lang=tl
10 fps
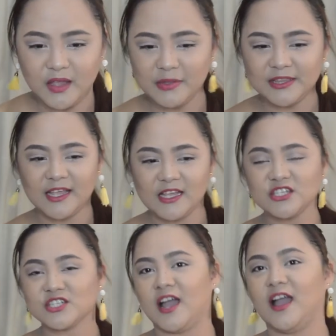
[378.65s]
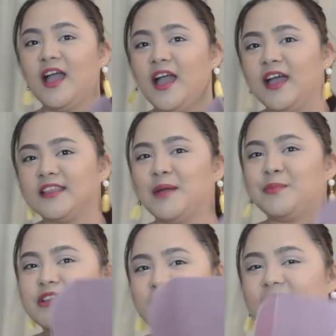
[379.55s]
But ayan siya.
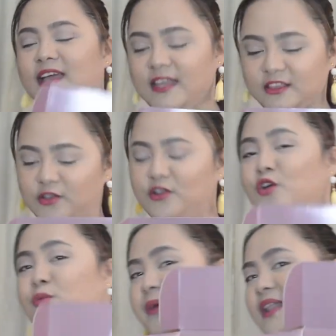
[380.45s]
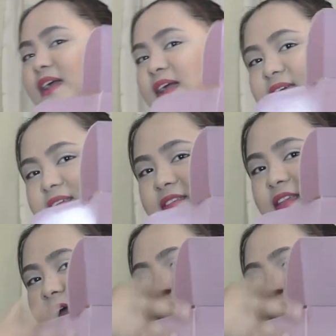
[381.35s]
Tapos ayan. Ito yung loob pala, guys.